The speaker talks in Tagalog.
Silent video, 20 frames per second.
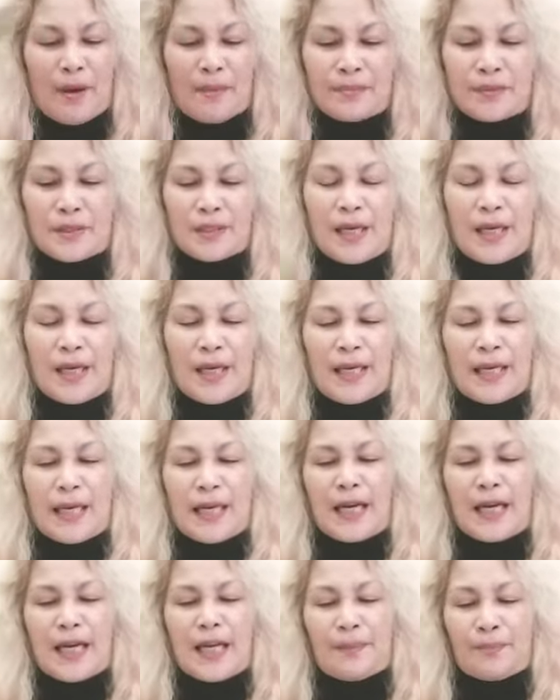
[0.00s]
mamsi,
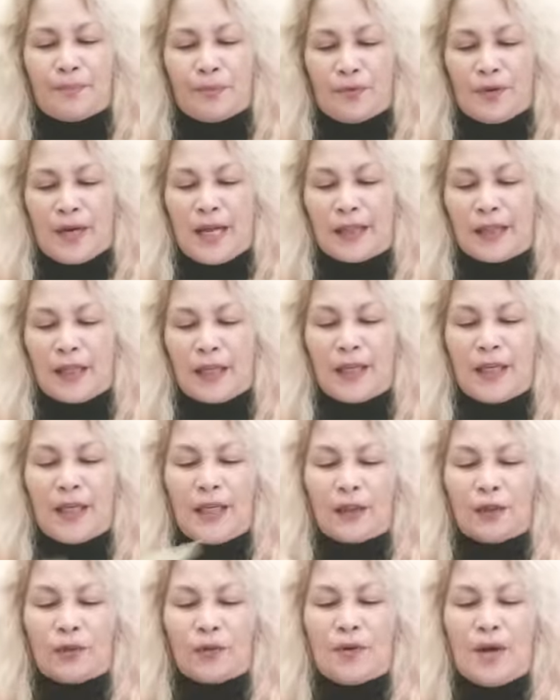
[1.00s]
ilagay na po natin
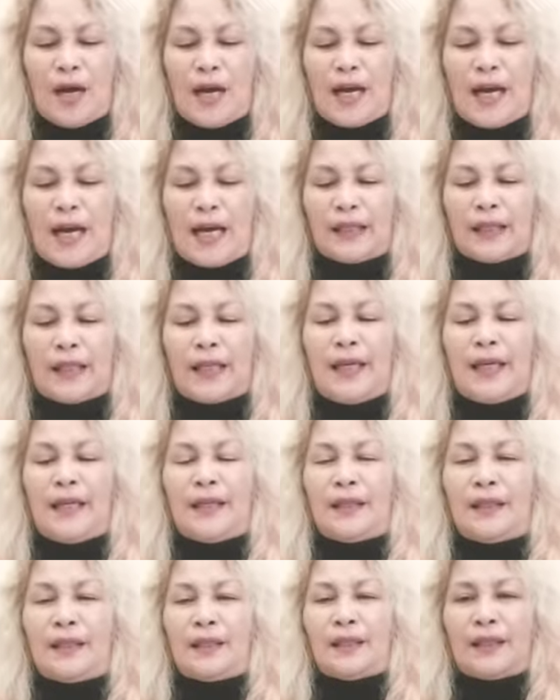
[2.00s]
dito ang ating
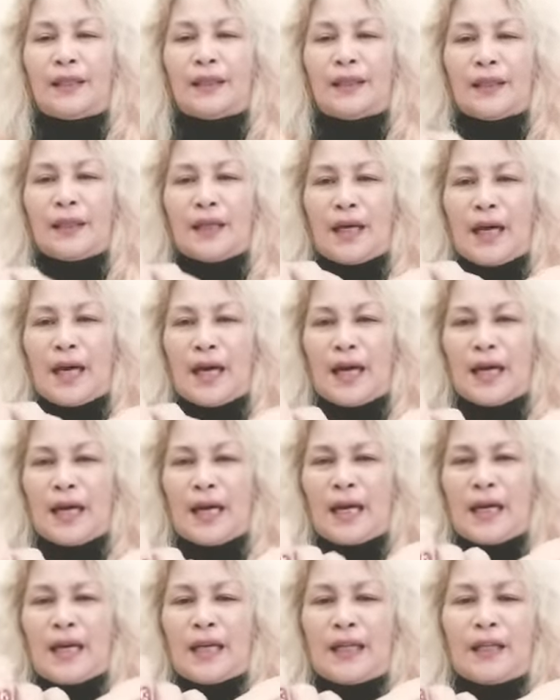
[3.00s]

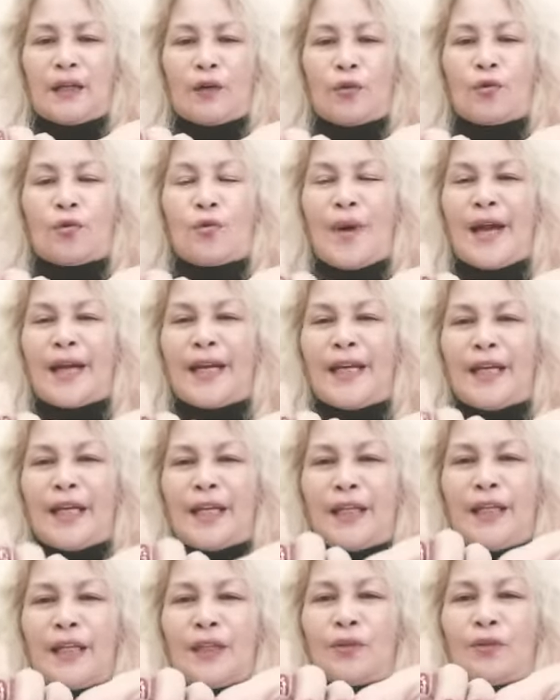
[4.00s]
uh, Kunwari,
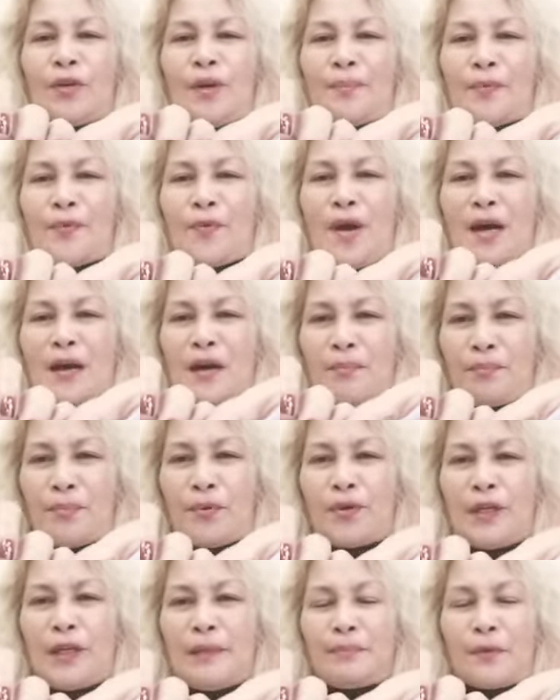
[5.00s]
nandito na po ang
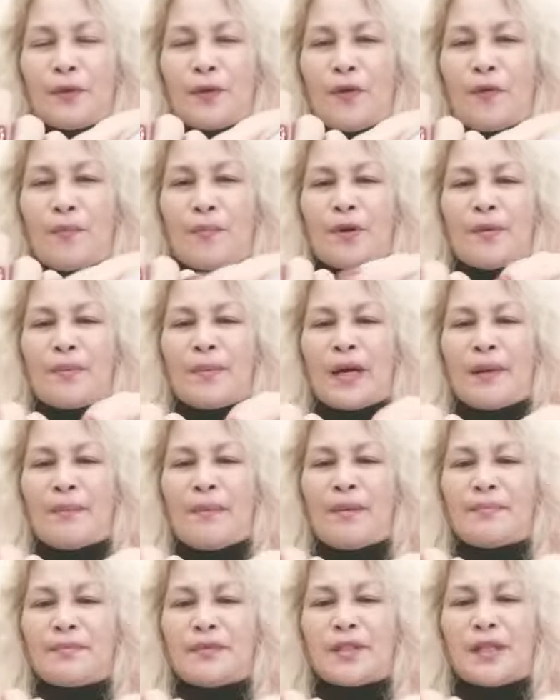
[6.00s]
four-leaf clover mga
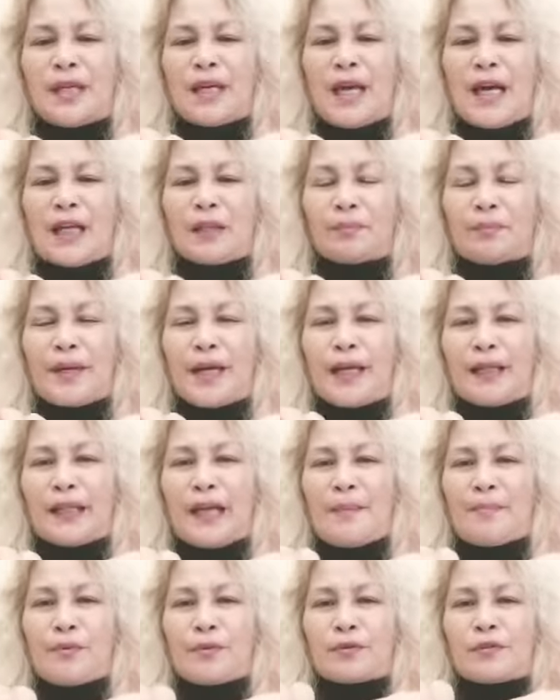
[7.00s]
mamsi at
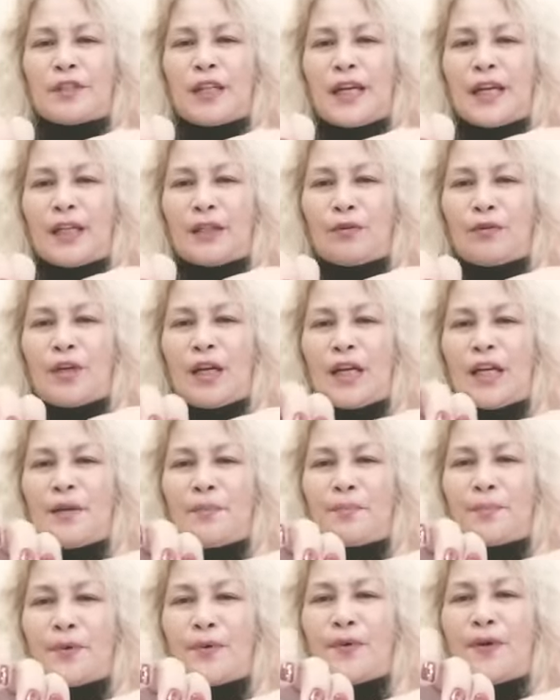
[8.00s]
pagkatapos narito na
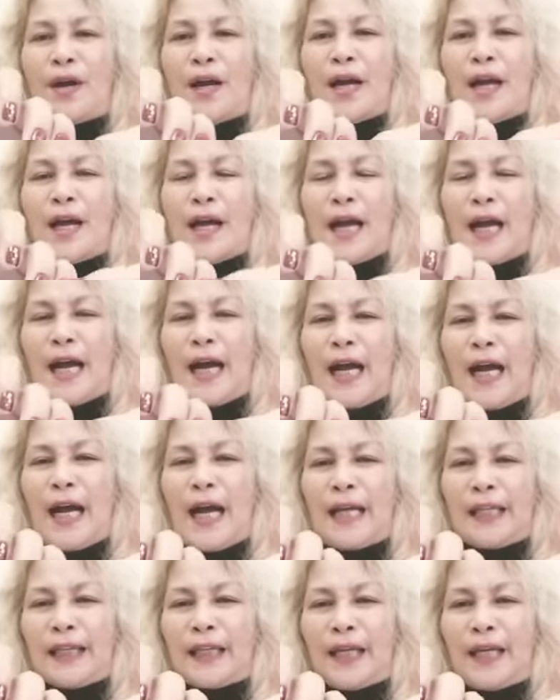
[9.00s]
rin po ang
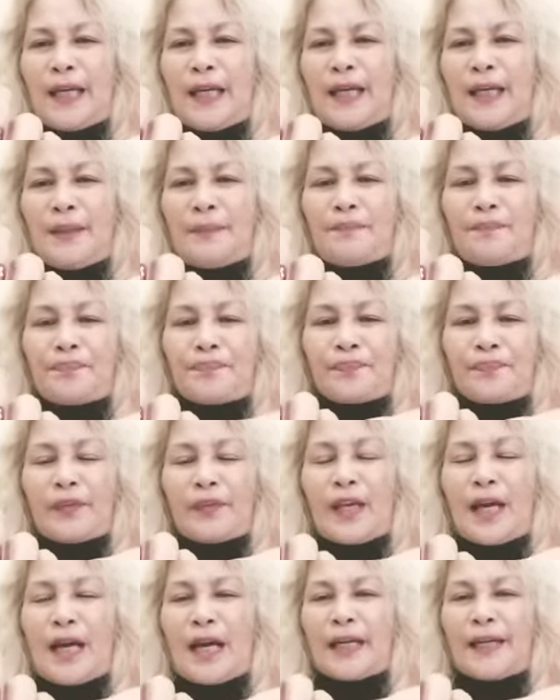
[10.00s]
ating
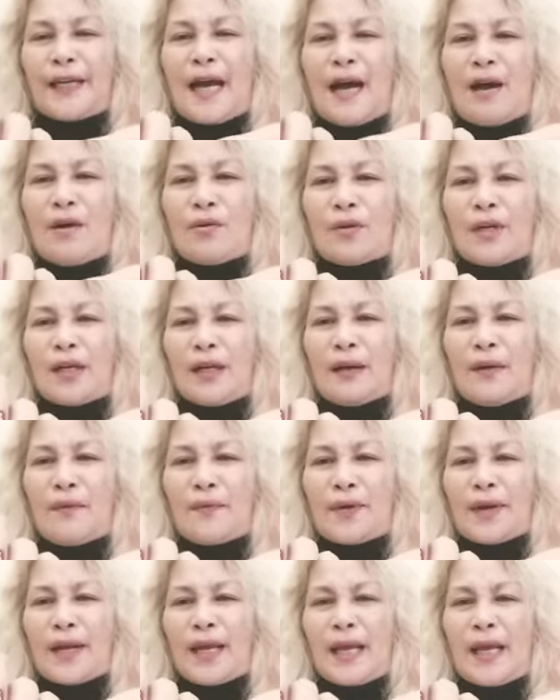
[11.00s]
uh, dahon ng
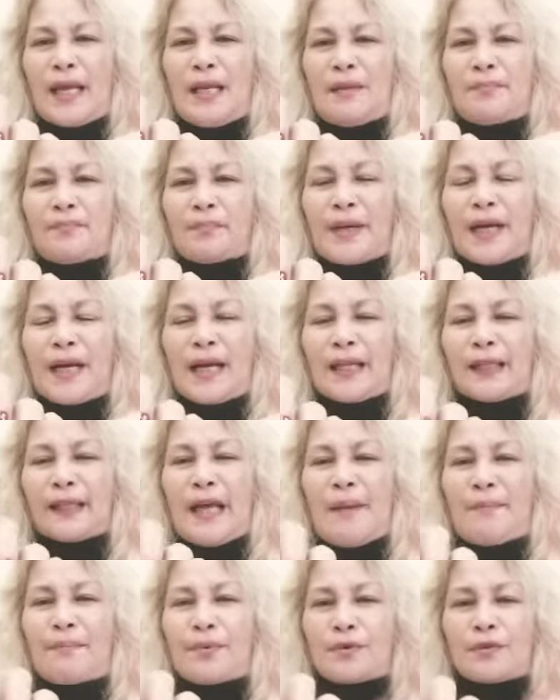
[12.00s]
laurel.
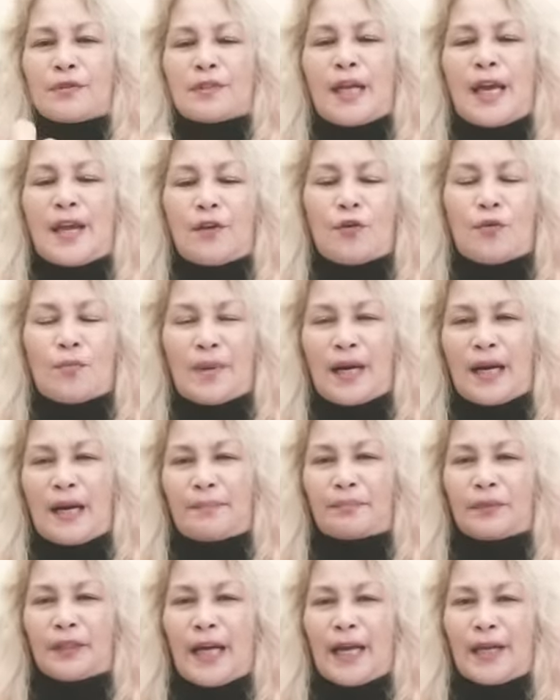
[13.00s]
Pagkatapos ay
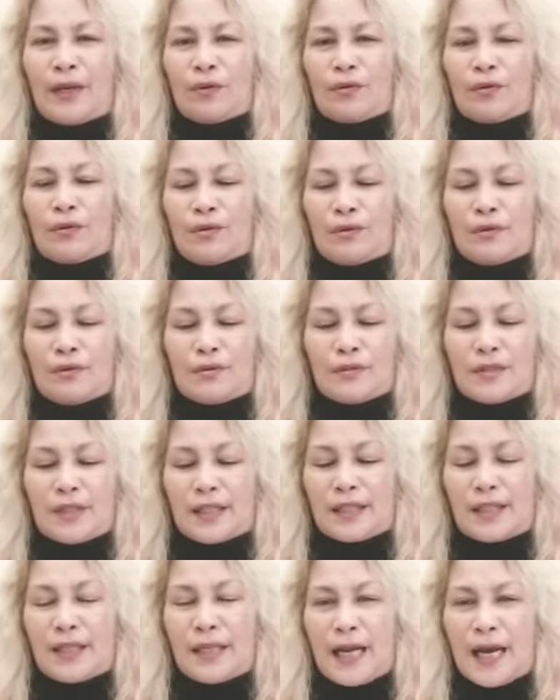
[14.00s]
humarap tayo doon
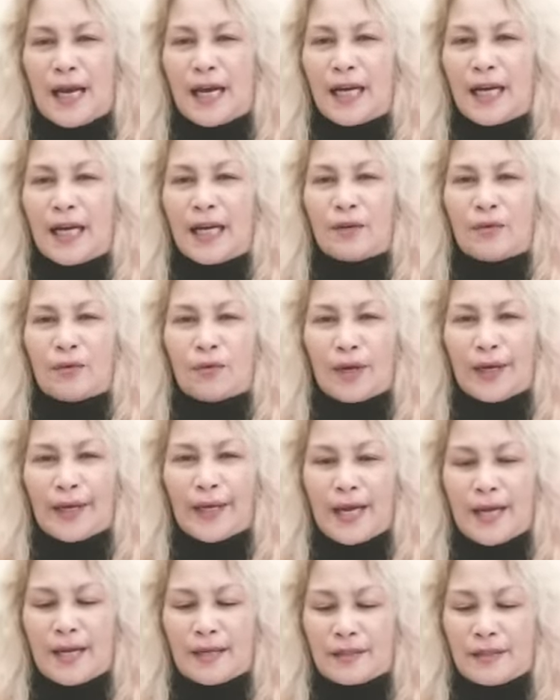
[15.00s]
sa silangan o
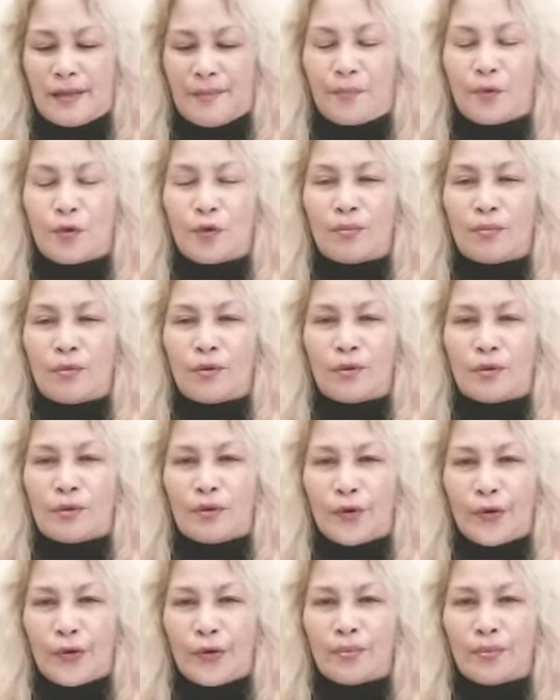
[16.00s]
kaya sa pulmon
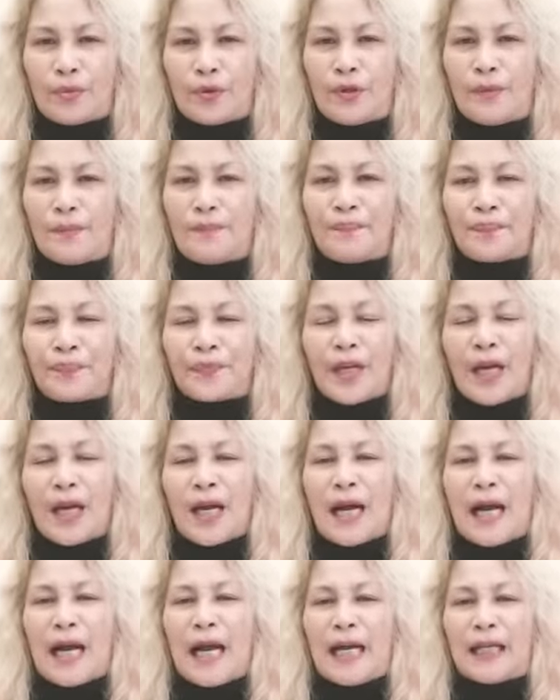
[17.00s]
or pneumon
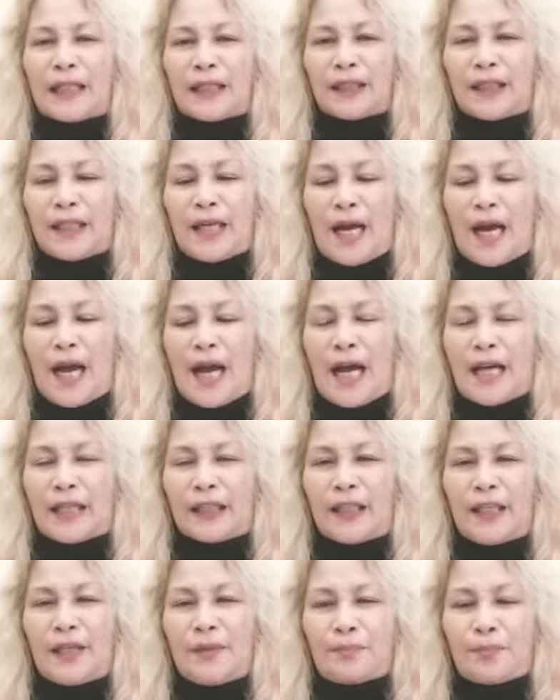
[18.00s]
at
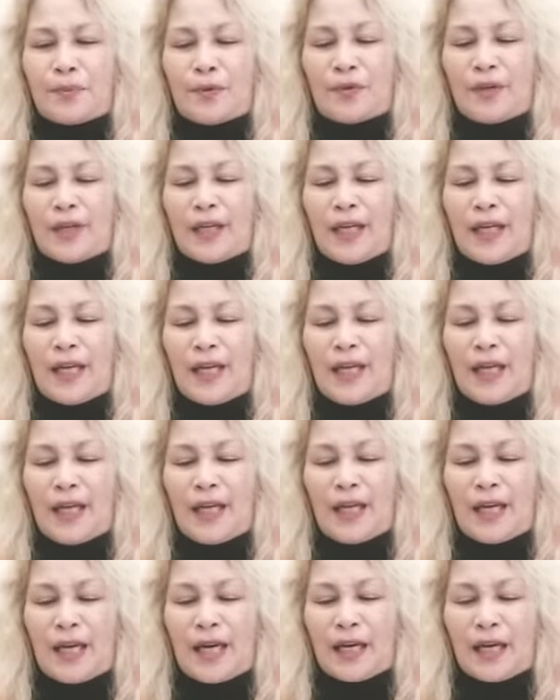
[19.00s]
atin pong
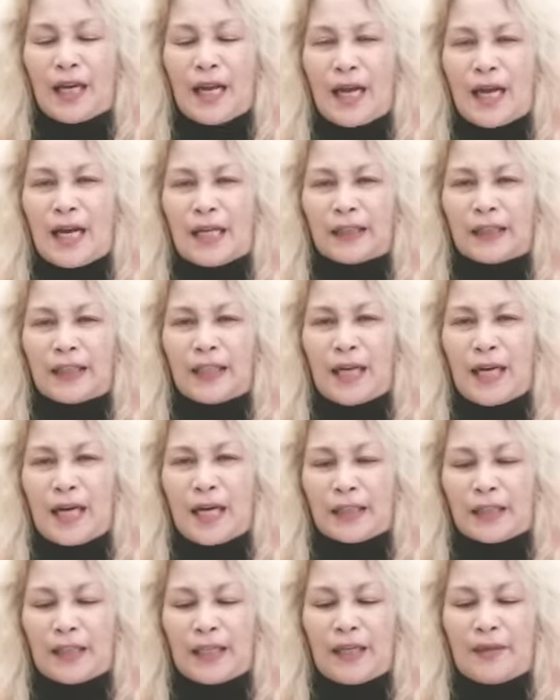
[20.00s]
hingiin ang lahat ng
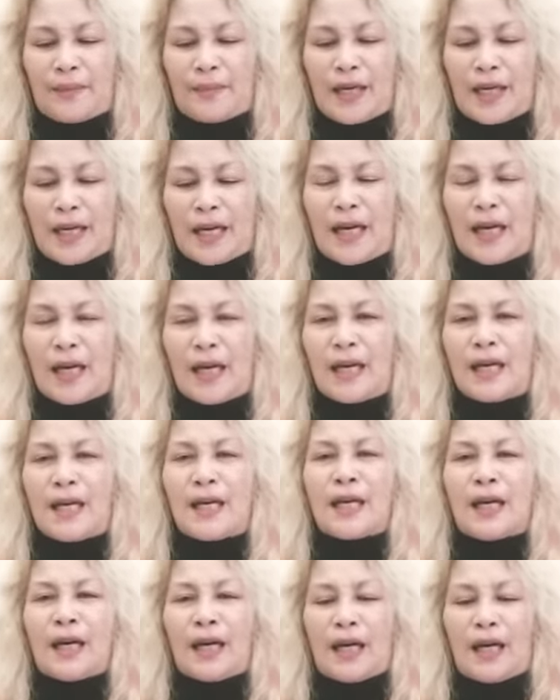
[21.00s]
ating mga
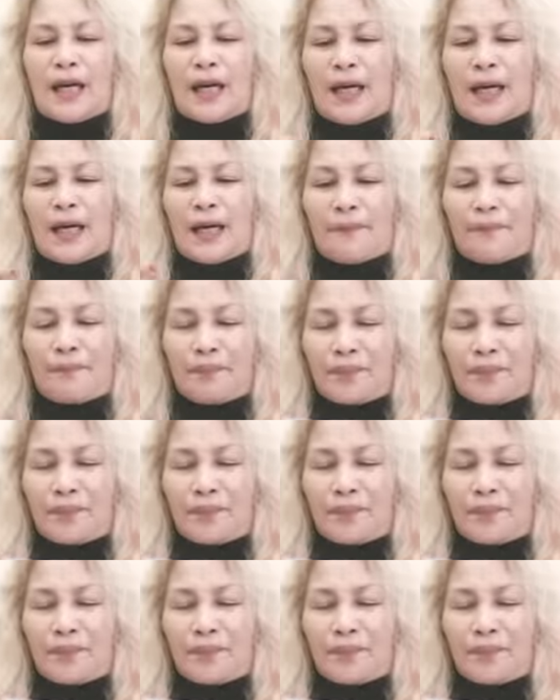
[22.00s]
uh,